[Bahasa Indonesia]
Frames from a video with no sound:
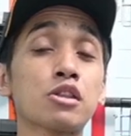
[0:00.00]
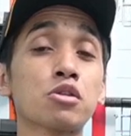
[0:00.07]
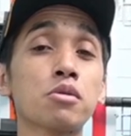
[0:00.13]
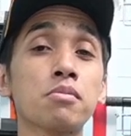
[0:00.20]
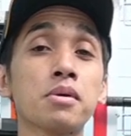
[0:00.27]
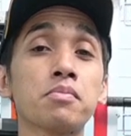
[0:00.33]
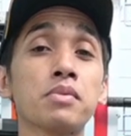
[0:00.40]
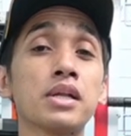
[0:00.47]
itu
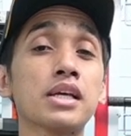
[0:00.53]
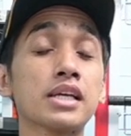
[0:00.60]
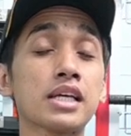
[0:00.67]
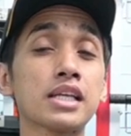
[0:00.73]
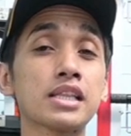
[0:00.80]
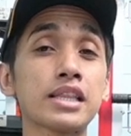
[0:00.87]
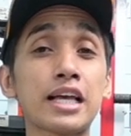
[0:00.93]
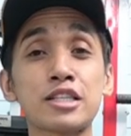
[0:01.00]

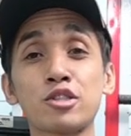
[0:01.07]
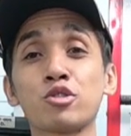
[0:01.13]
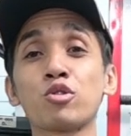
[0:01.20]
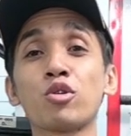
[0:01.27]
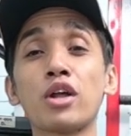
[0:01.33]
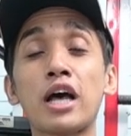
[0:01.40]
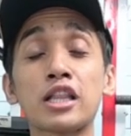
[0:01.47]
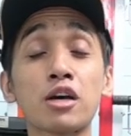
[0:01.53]
memiliki
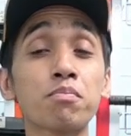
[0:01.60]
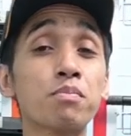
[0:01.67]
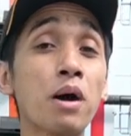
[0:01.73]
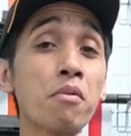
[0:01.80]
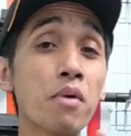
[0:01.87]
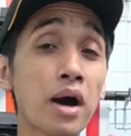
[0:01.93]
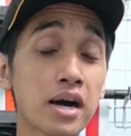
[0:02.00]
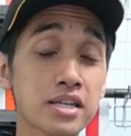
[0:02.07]
tekstur atau
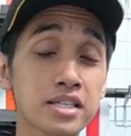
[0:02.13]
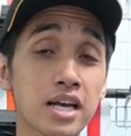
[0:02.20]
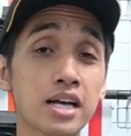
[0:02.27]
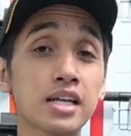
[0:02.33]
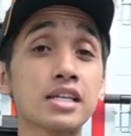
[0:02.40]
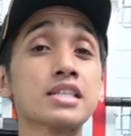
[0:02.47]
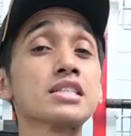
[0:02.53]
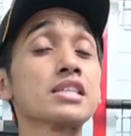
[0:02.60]

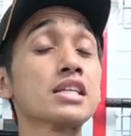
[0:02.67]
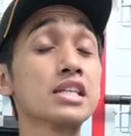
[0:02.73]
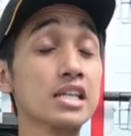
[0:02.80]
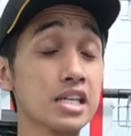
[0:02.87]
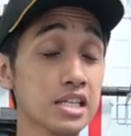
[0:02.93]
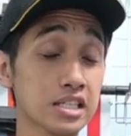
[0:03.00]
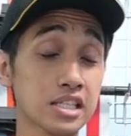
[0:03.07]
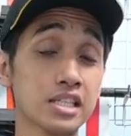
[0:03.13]
bawaannya
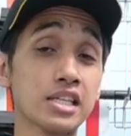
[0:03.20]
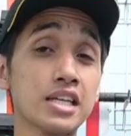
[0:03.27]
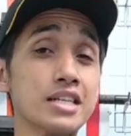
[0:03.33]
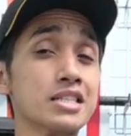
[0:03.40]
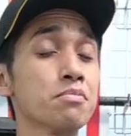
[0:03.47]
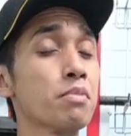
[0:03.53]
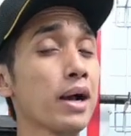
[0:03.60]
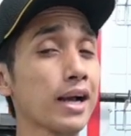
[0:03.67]
sendiri-sendiri.
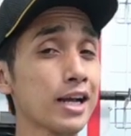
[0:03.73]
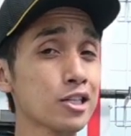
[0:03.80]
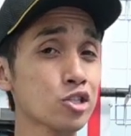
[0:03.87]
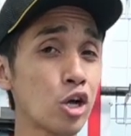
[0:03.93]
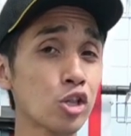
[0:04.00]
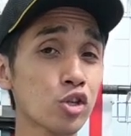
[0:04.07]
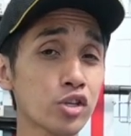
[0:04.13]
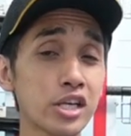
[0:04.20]
Sebagai
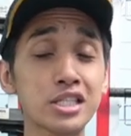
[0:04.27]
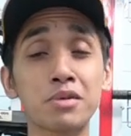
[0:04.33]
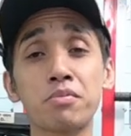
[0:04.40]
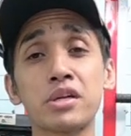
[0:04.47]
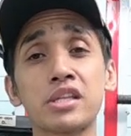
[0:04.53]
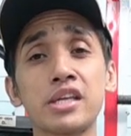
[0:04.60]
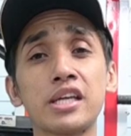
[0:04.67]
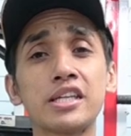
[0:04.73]
contohnya
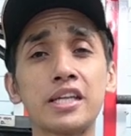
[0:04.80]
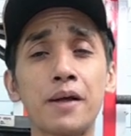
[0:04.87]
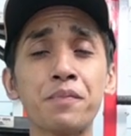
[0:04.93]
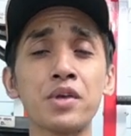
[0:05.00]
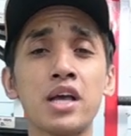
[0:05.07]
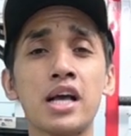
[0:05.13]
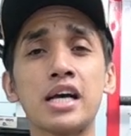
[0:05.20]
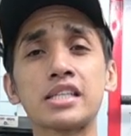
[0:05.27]
seperti ini.
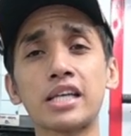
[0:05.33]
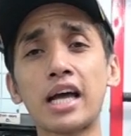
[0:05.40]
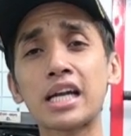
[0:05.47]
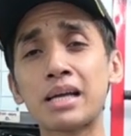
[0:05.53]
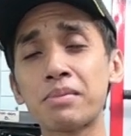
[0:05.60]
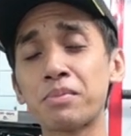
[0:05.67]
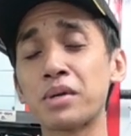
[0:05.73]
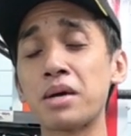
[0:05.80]
Saya
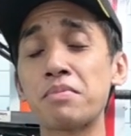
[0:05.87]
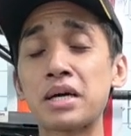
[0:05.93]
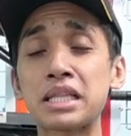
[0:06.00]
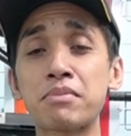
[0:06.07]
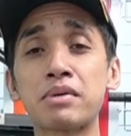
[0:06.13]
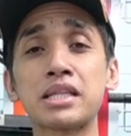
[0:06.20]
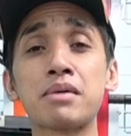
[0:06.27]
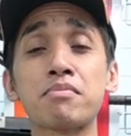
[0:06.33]
ada beberapa
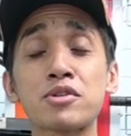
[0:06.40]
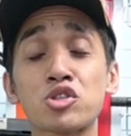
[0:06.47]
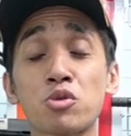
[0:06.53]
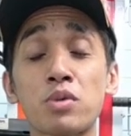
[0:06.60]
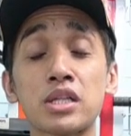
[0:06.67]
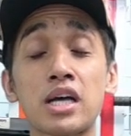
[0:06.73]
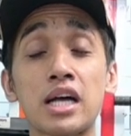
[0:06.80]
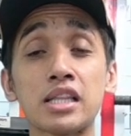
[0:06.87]
teman-teman
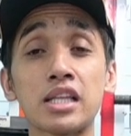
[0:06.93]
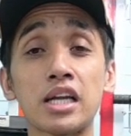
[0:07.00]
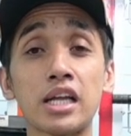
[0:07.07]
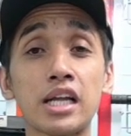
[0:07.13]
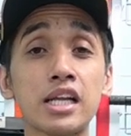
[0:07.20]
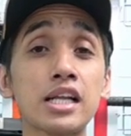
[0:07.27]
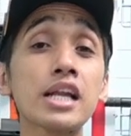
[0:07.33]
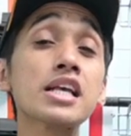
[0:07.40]
Sobat
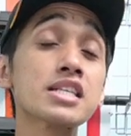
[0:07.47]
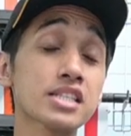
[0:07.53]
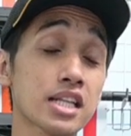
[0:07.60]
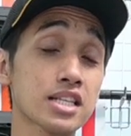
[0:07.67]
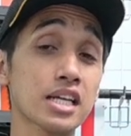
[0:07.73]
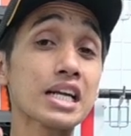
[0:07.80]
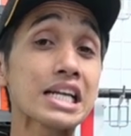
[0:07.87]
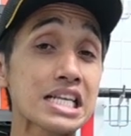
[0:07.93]
Hunter, ini
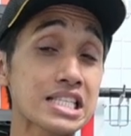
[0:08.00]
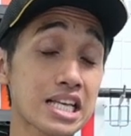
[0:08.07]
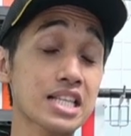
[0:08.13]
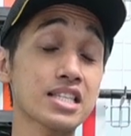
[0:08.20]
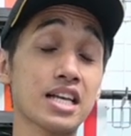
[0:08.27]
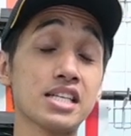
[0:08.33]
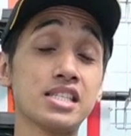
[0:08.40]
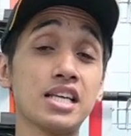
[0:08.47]
riset
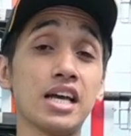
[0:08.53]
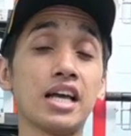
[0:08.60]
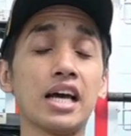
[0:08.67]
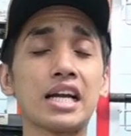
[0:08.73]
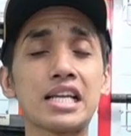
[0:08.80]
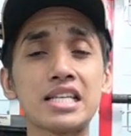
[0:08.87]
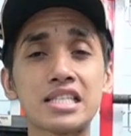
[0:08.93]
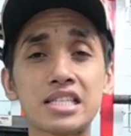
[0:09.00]
riset saja ya,
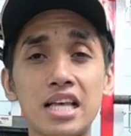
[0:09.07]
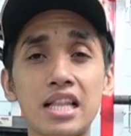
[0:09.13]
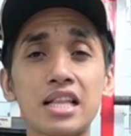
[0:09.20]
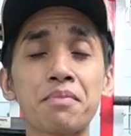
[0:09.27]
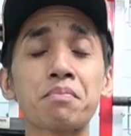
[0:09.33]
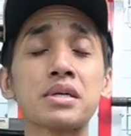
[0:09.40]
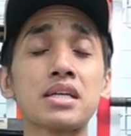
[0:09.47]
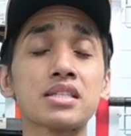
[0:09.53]

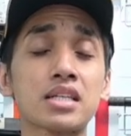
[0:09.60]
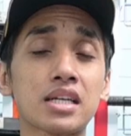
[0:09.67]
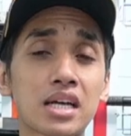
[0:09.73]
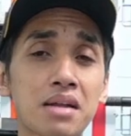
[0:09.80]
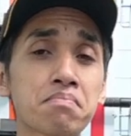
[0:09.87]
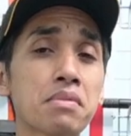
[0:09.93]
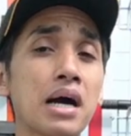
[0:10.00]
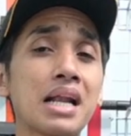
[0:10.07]
riset
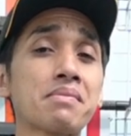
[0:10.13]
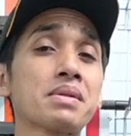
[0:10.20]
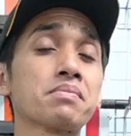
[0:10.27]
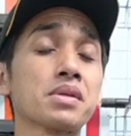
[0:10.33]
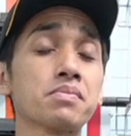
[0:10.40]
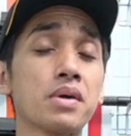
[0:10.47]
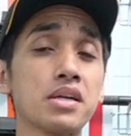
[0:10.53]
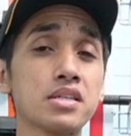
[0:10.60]
berdasarkan
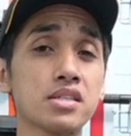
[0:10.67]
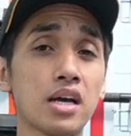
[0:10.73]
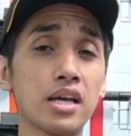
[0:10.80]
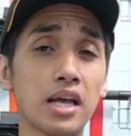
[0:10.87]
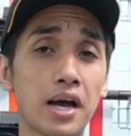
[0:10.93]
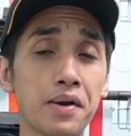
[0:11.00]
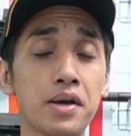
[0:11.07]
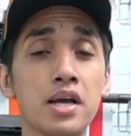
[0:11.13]
pengalaman pribadi
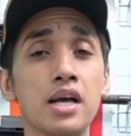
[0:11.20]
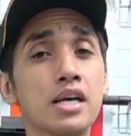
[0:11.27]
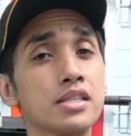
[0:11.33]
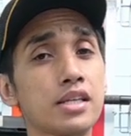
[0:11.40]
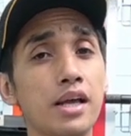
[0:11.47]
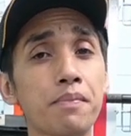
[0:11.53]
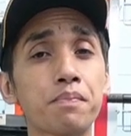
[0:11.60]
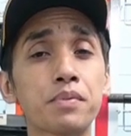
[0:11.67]
saya.
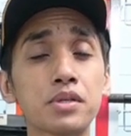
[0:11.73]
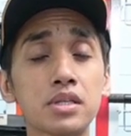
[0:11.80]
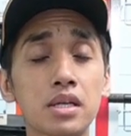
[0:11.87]
Saya